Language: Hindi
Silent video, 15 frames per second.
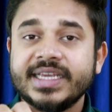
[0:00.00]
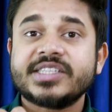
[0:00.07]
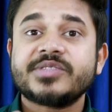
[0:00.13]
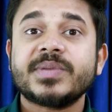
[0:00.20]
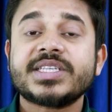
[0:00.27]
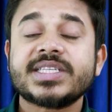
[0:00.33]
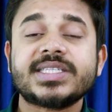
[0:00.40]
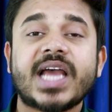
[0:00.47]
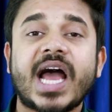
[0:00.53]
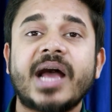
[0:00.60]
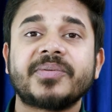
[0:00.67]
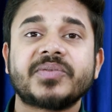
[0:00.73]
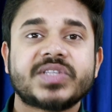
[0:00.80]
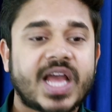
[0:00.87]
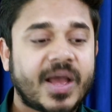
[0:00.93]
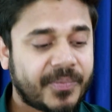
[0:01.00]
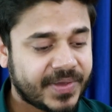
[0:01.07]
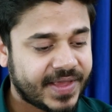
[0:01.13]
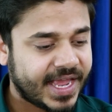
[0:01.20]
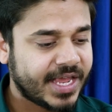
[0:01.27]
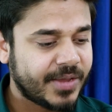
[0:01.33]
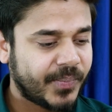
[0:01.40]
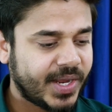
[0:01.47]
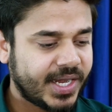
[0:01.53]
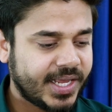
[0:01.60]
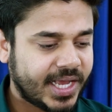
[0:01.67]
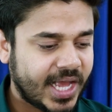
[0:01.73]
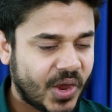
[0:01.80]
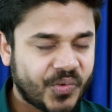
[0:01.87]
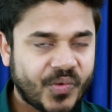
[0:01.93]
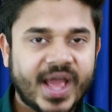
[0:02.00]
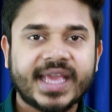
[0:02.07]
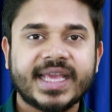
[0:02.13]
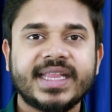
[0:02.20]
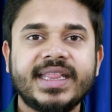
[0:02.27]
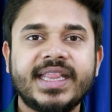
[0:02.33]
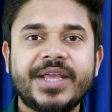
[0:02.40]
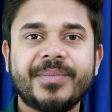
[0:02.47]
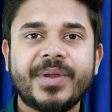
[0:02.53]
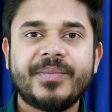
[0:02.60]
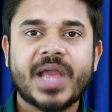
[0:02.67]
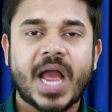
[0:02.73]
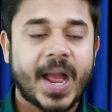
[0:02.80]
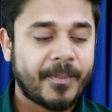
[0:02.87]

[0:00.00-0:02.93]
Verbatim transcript: इसमें साफ साफ यहीं पे लिखा हुआ है हिंदी में भी